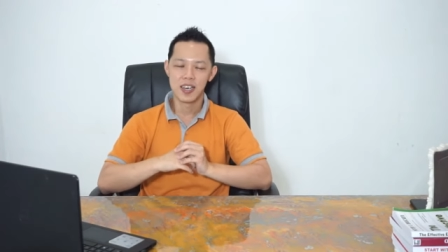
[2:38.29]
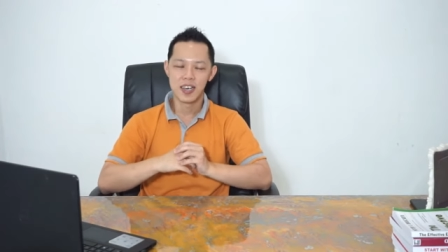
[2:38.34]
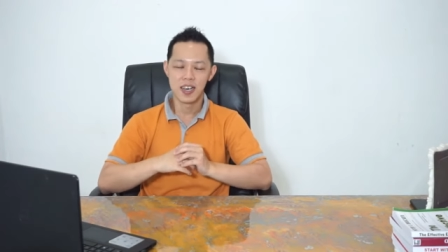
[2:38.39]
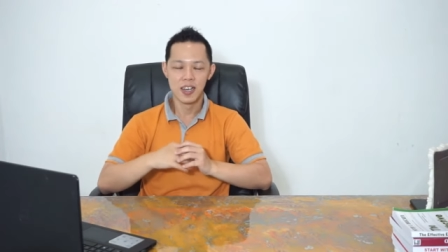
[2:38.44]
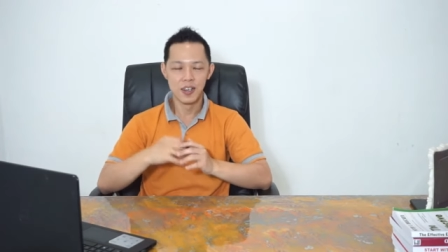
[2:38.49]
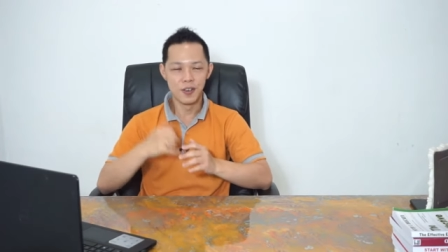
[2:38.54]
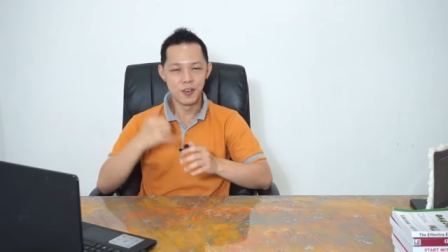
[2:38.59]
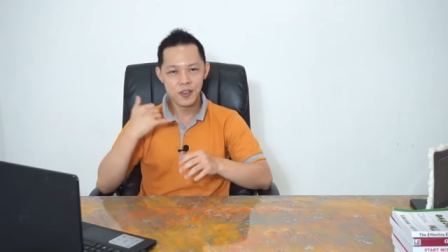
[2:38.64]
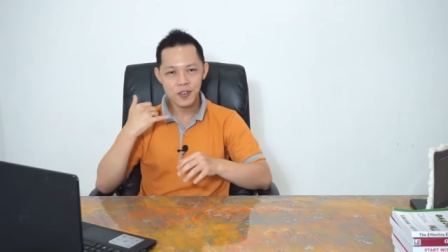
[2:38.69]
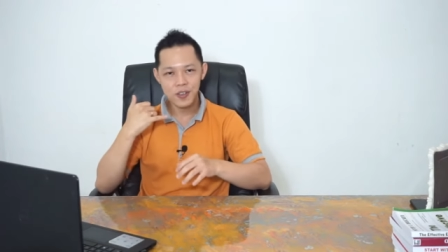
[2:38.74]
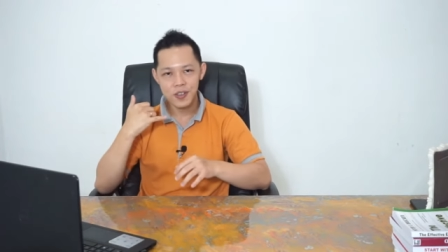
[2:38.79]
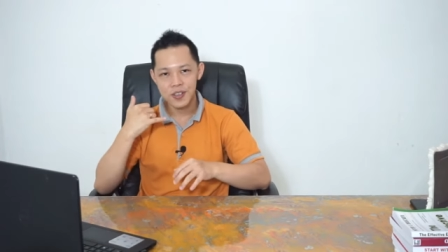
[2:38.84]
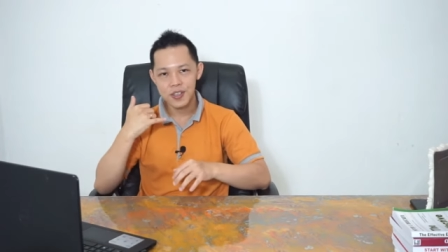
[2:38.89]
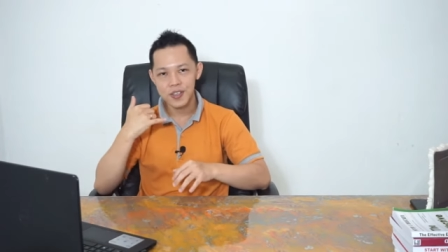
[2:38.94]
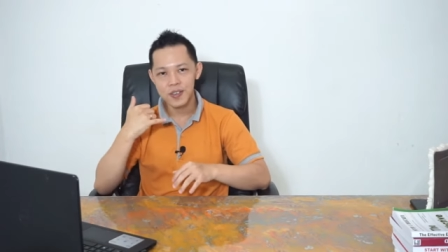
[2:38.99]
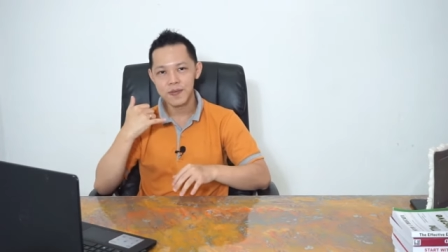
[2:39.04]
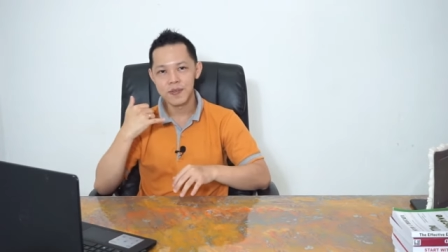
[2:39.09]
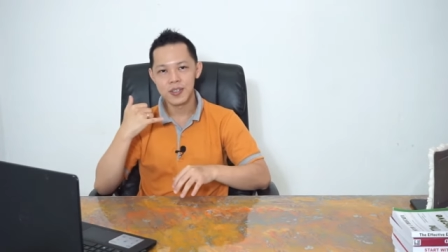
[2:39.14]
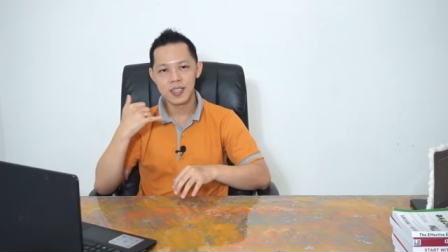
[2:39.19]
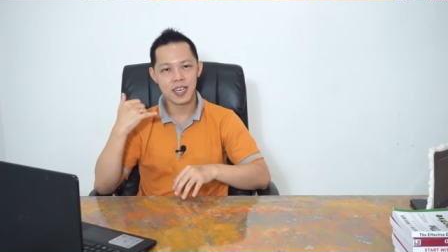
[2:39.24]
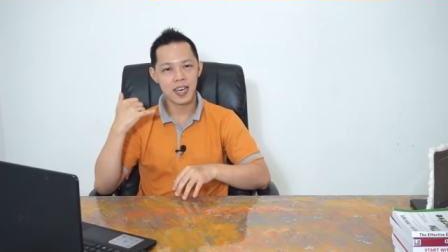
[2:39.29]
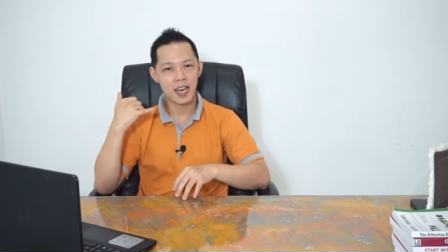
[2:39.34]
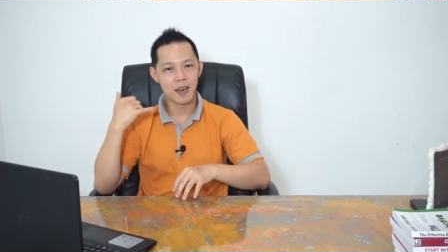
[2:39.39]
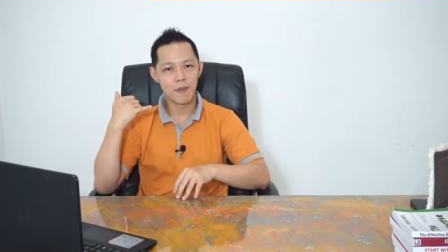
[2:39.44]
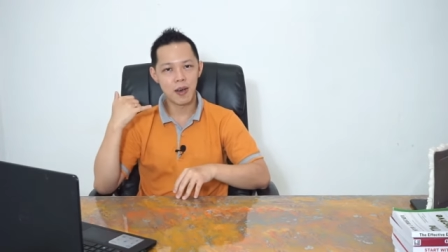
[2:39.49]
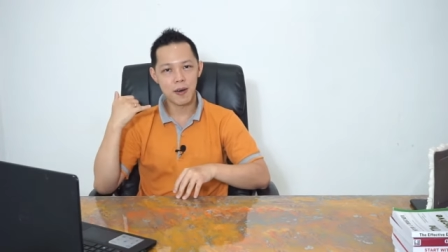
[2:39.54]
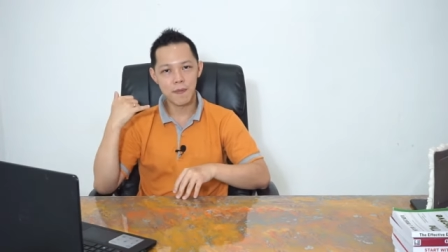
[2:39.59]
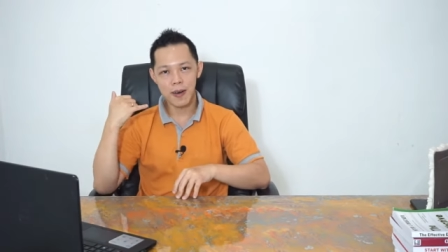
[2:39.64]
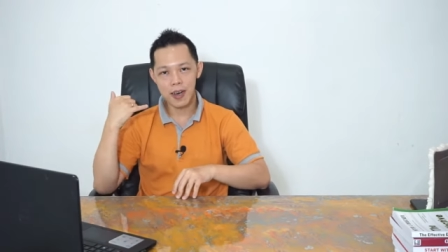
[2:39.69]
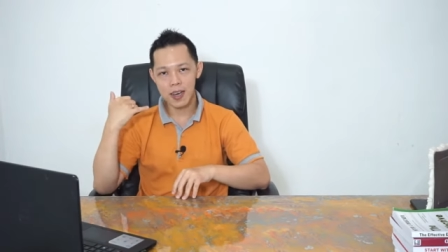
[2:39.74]
halo, dengan
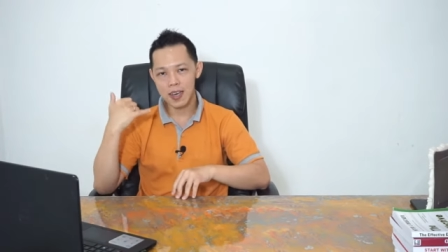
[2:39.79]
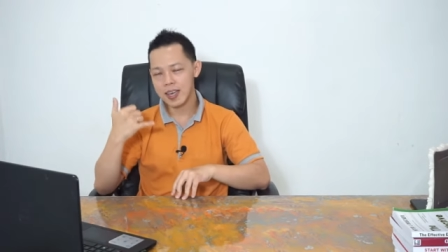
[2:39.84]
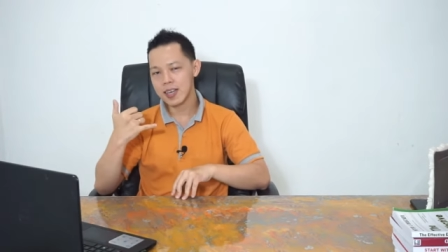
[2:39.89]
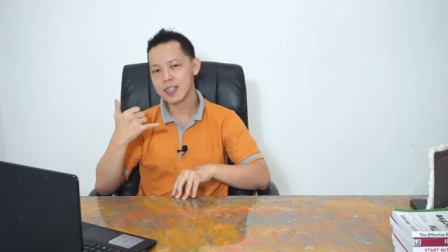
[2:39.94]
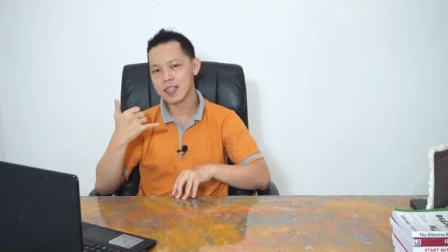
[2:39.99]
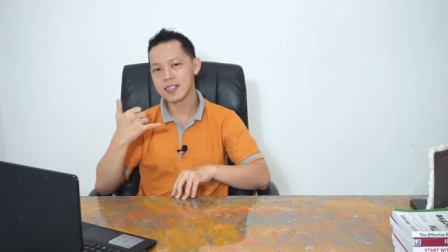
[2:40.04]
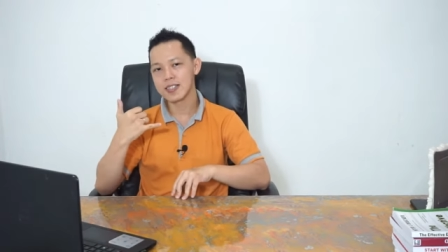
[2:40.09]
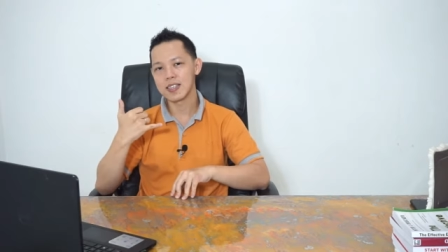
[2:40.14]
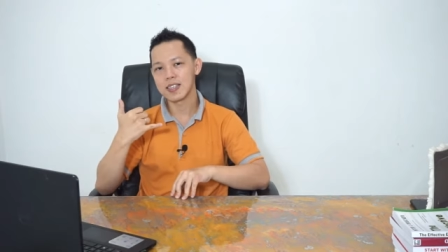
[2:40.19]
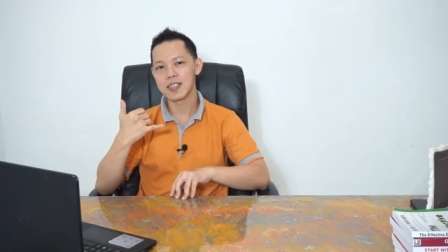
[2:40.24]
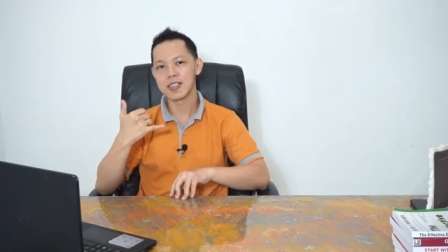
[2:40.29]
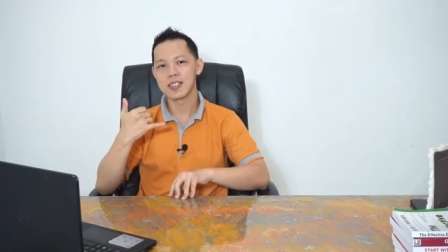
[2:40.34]
Bapak X,